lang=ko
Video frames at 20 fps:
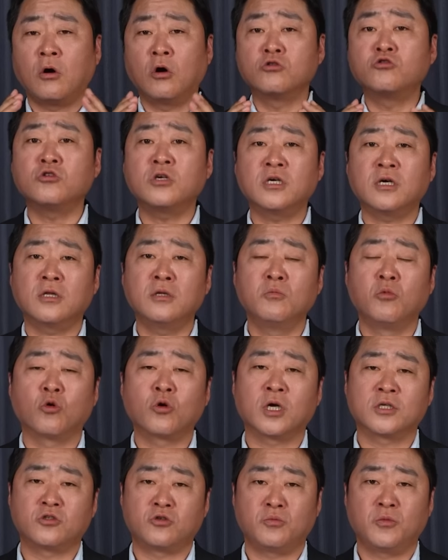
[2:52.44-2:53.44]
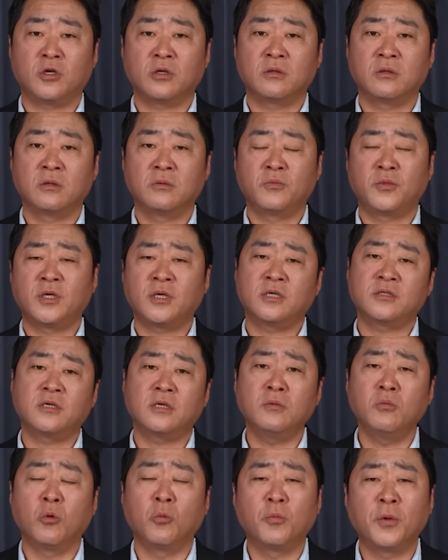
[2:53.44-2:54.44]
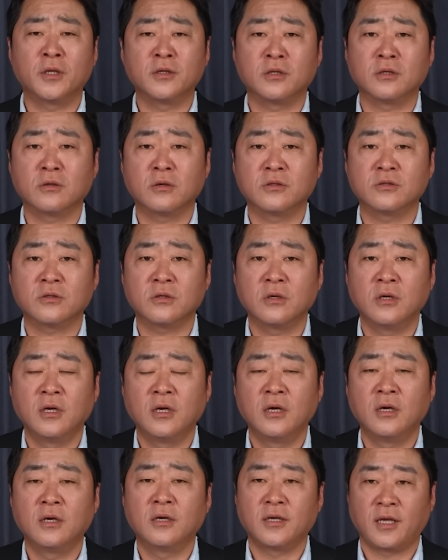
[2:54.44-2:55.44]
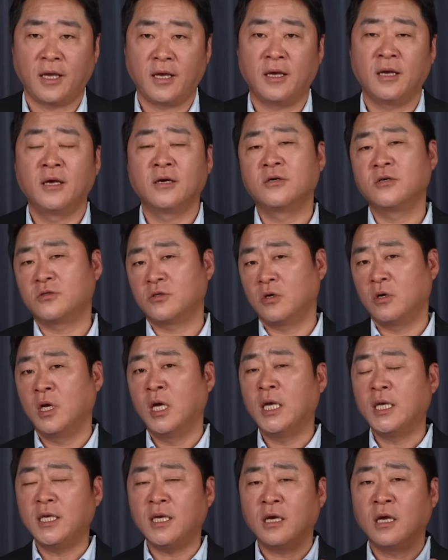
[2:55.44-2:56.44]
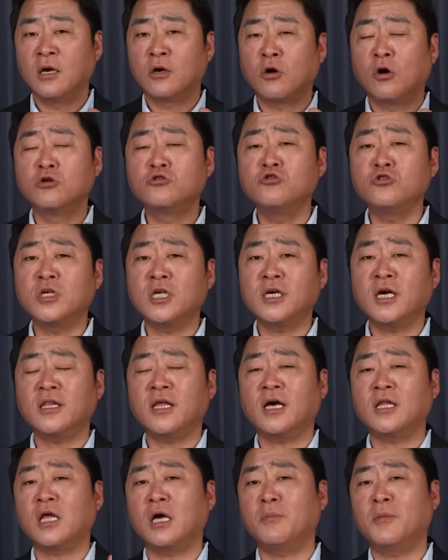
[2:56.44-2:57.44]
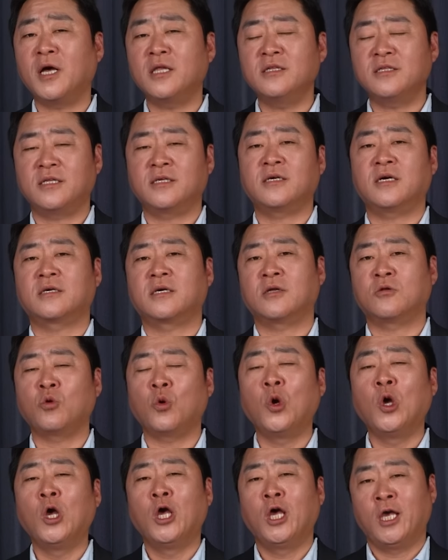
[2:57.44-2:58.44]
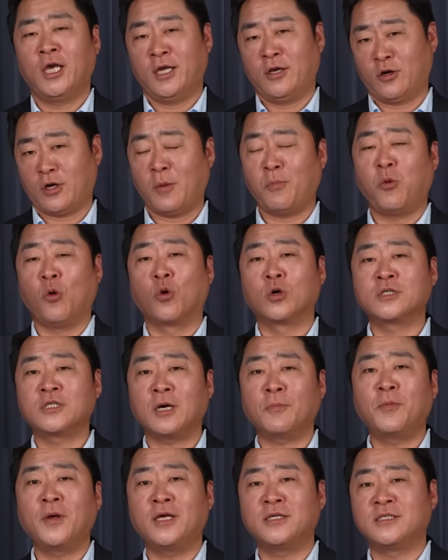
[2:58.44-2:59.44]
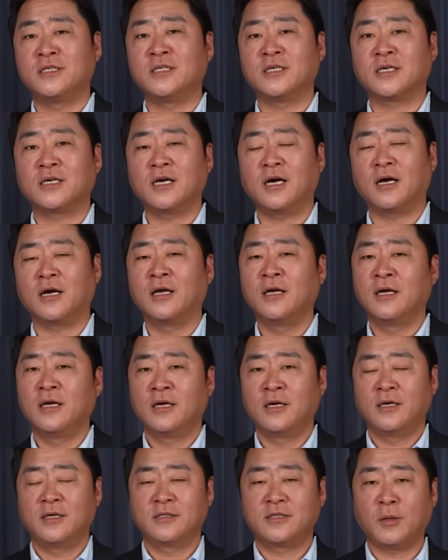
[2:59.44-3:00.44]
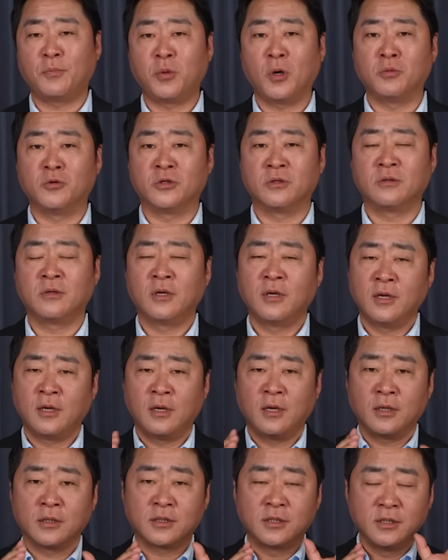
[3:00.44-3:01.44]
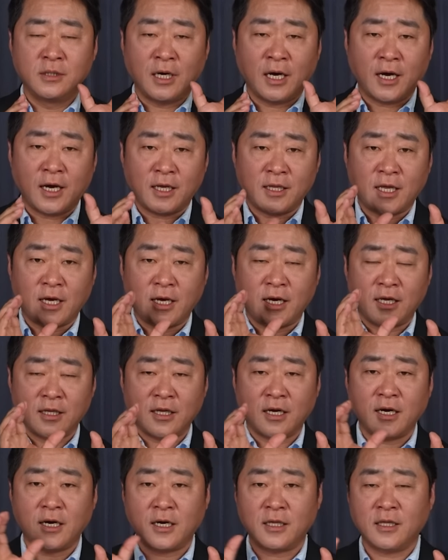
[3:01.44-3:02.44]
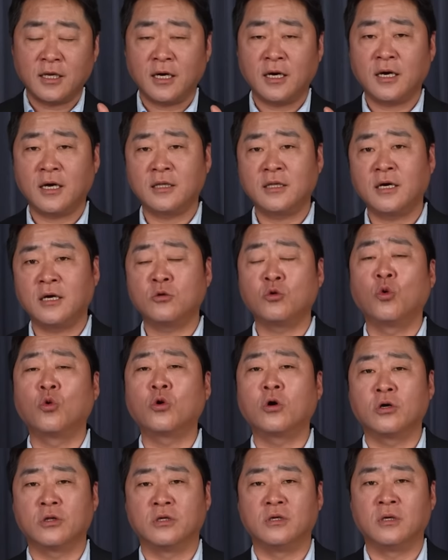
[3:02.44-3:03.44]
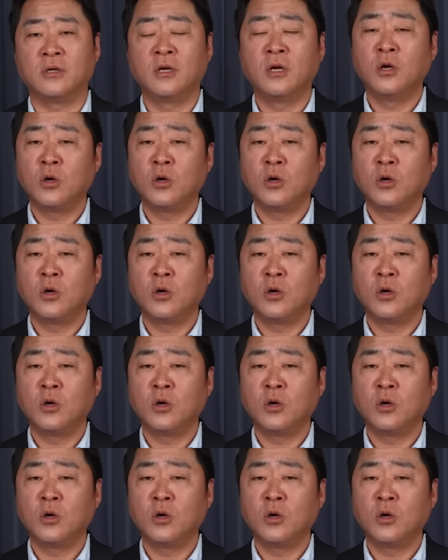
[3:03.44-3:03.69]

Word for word: 거주 기간을 못 갖추면 비과세를 못 받는 거죠. 예, 그래서 이 거주 기간 하나만 생각해도 이렇게 복잡해지니까 세법은 그 하나하나 하나하나 하나 요건을